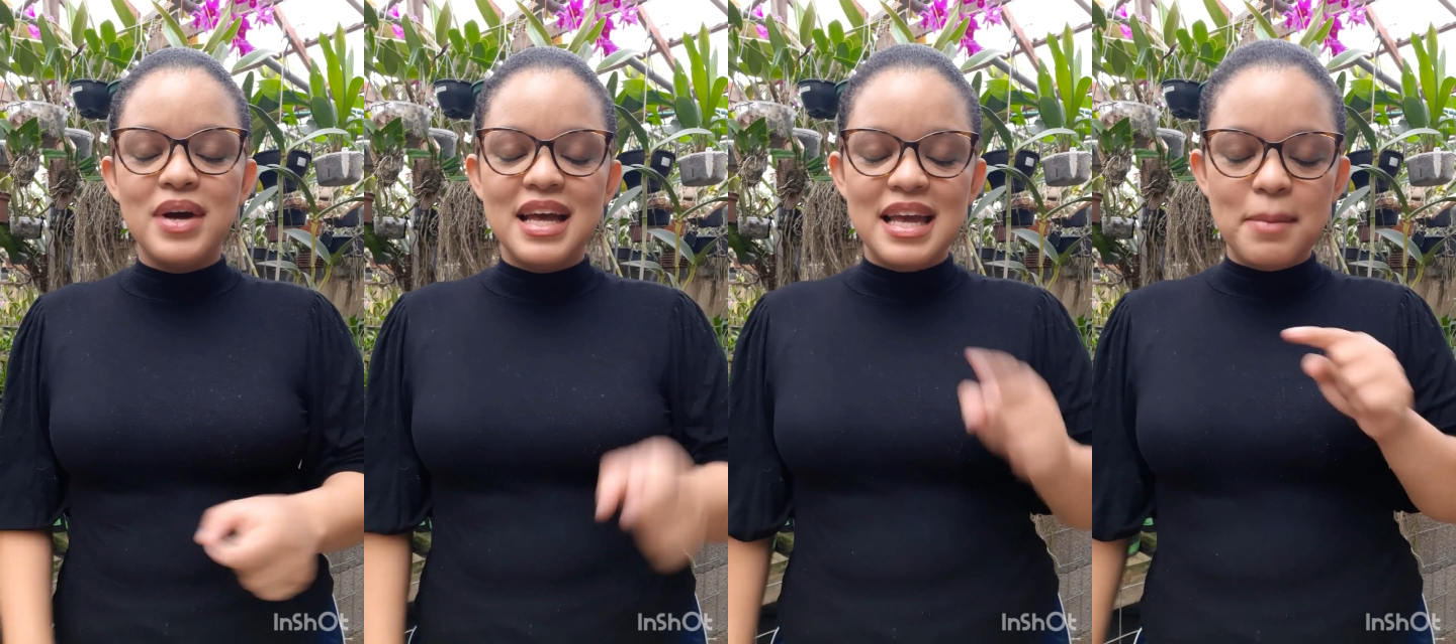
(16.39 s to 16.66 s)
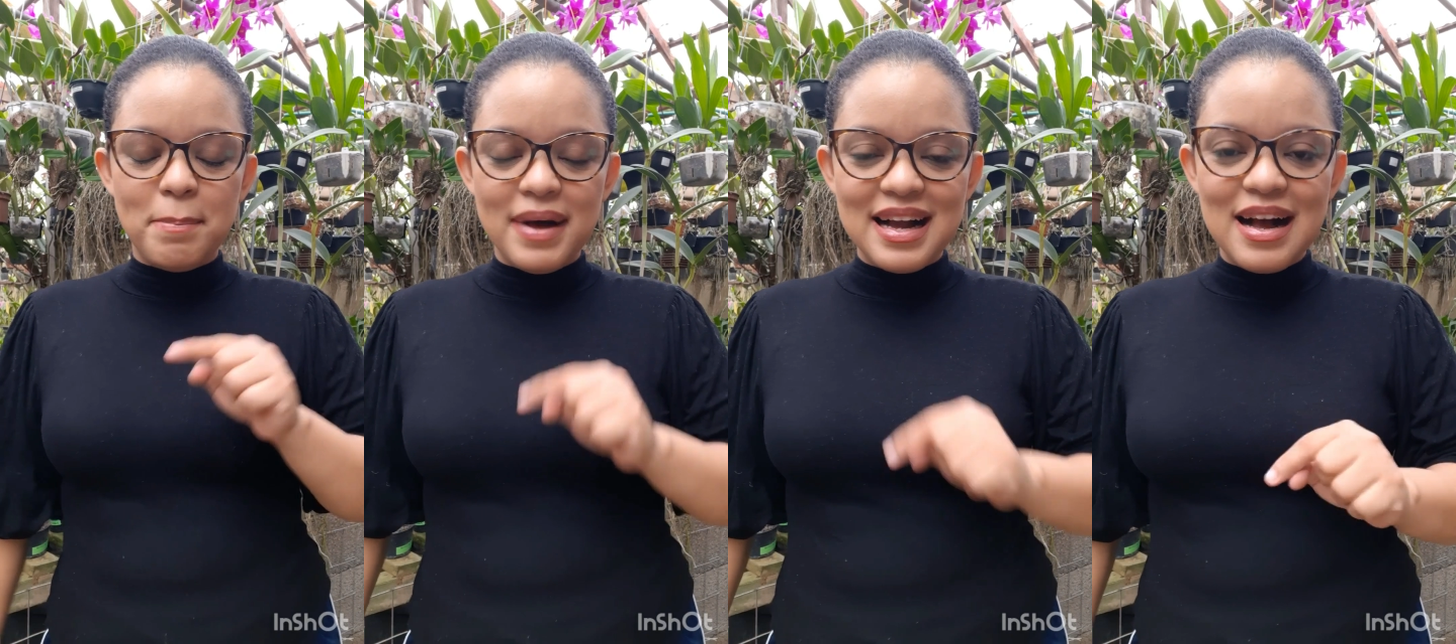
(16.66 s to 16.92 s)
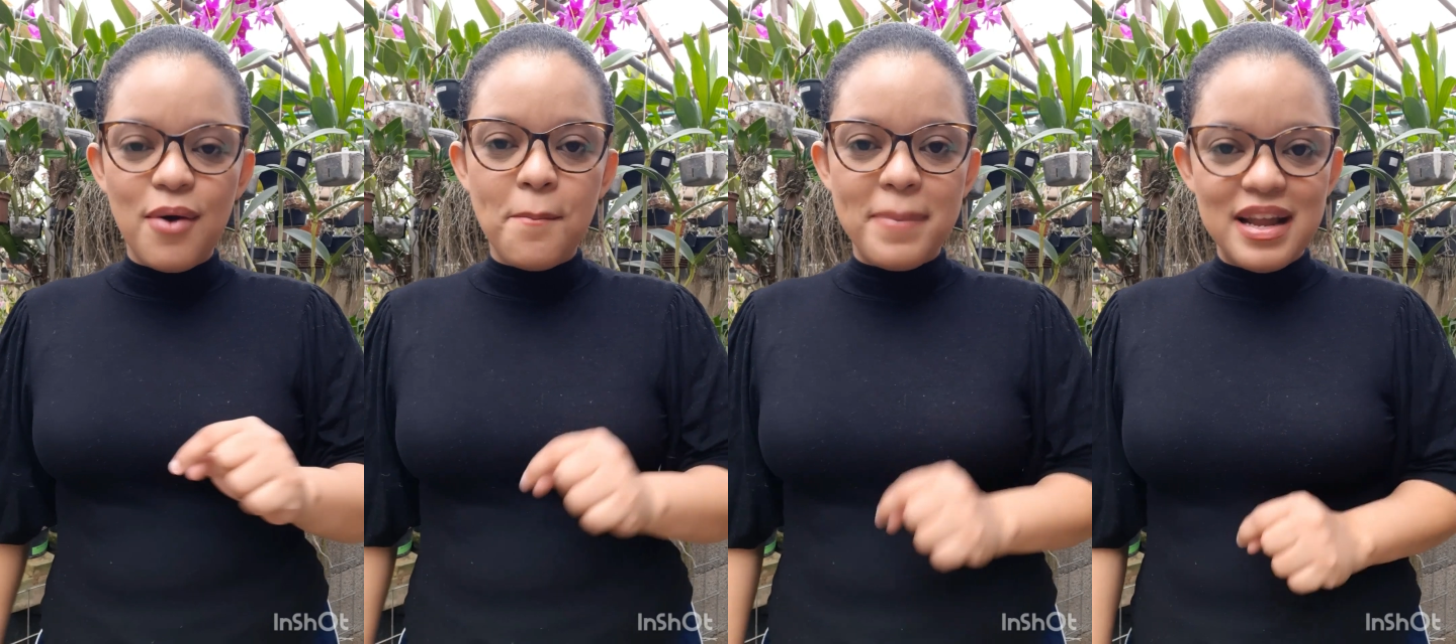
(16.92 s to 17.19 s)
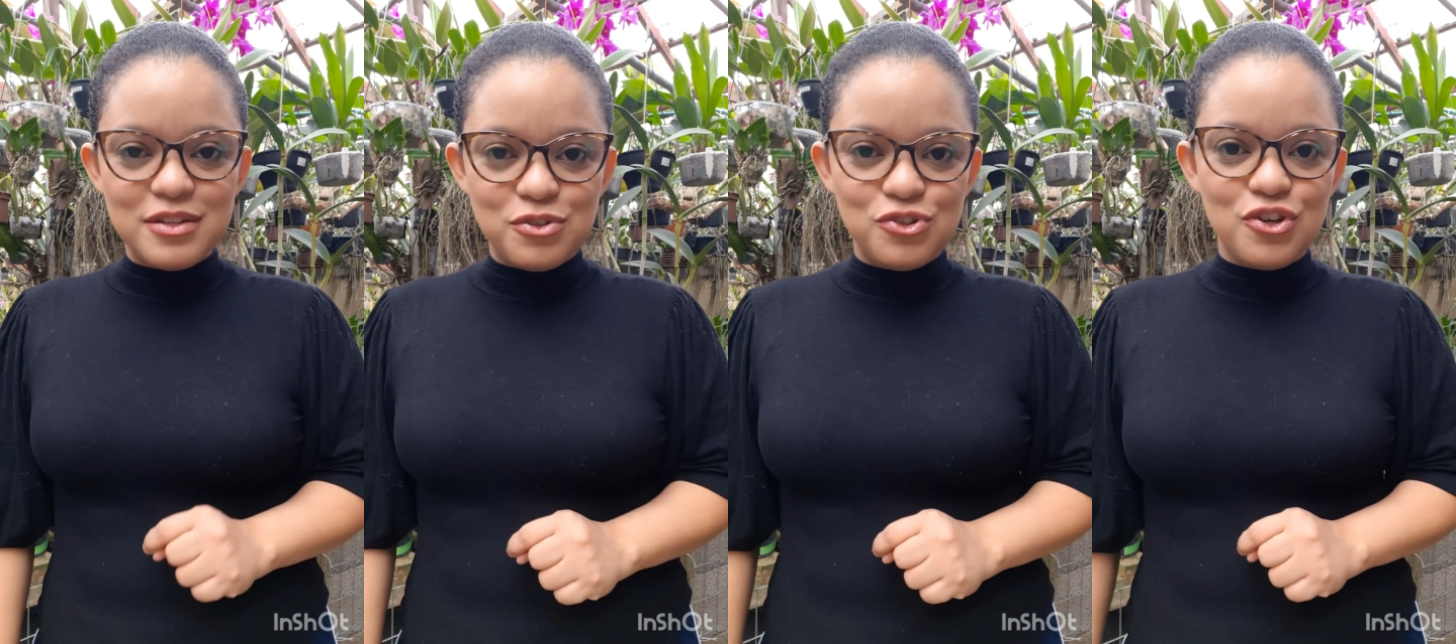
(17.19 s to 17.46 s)
e pagar um
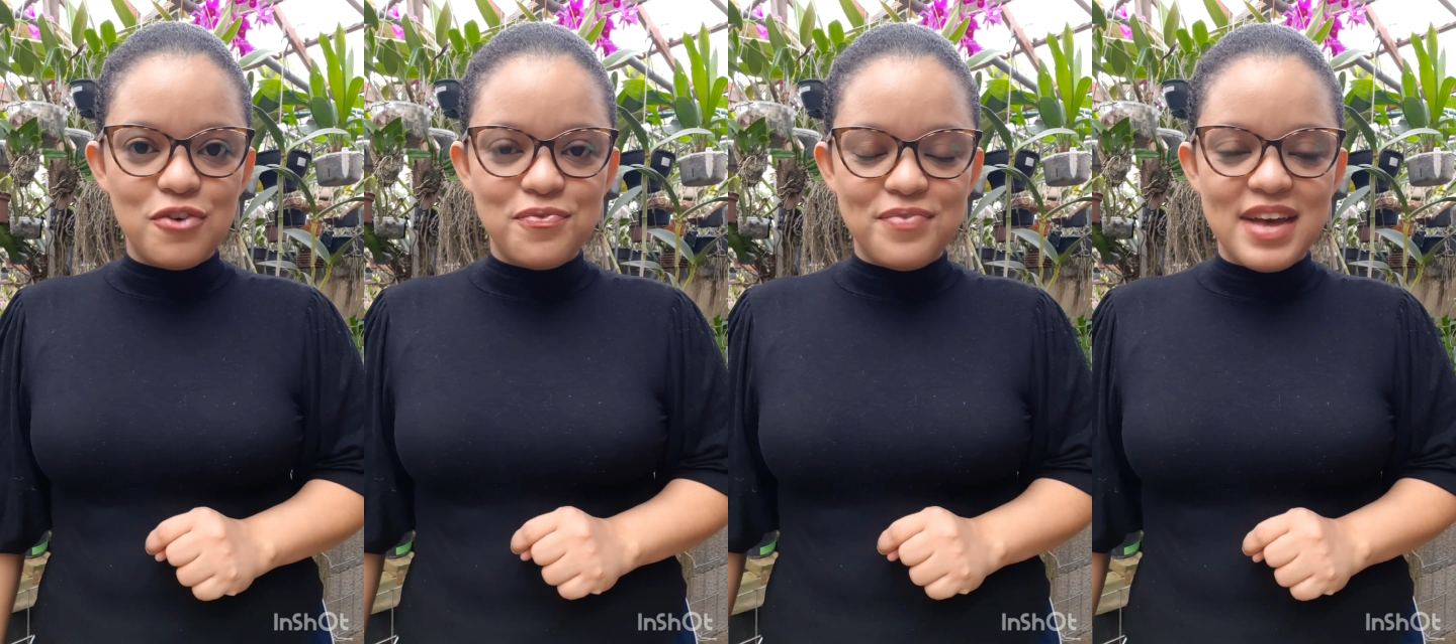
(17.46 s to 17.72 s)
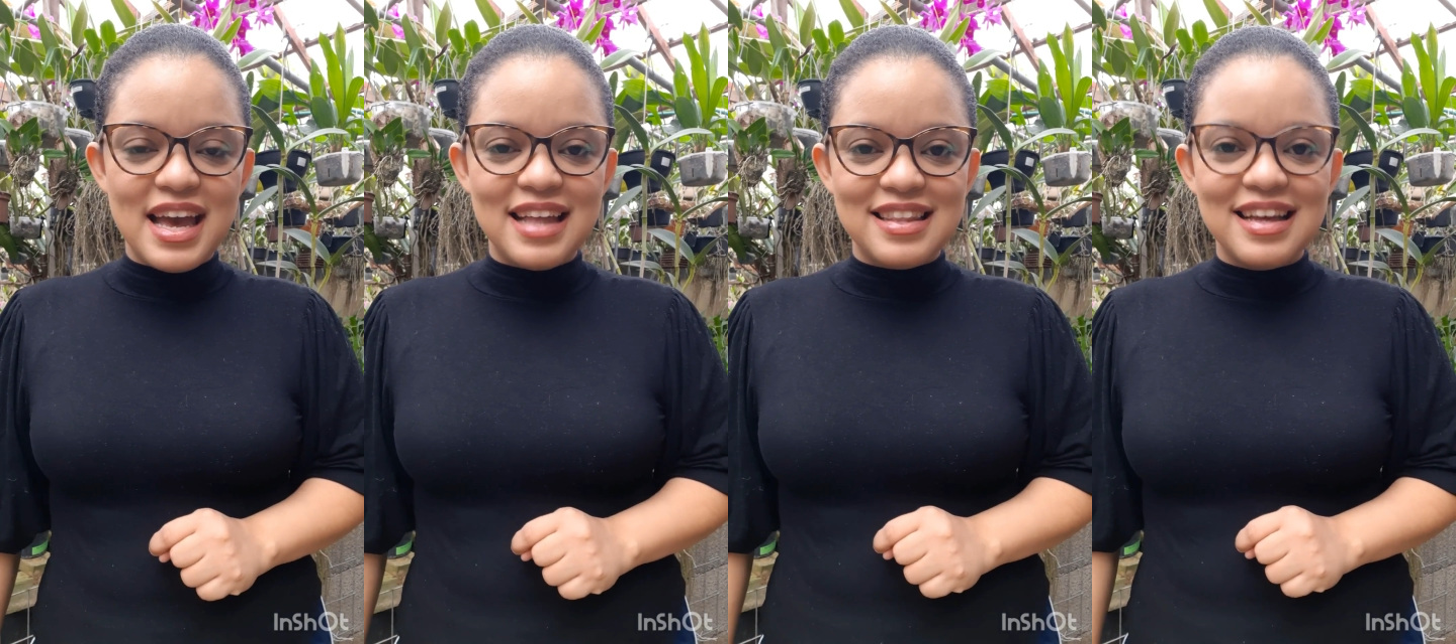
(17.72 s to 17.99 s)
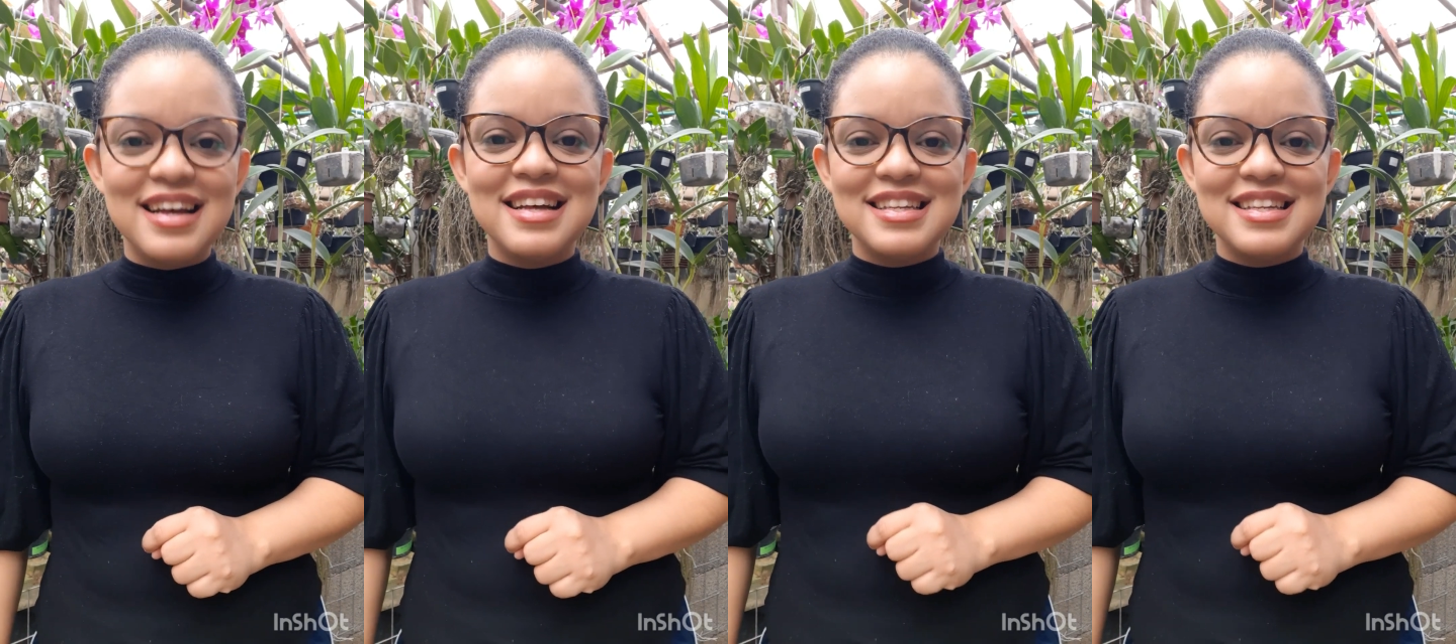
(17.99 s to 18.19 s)
preço de oferta,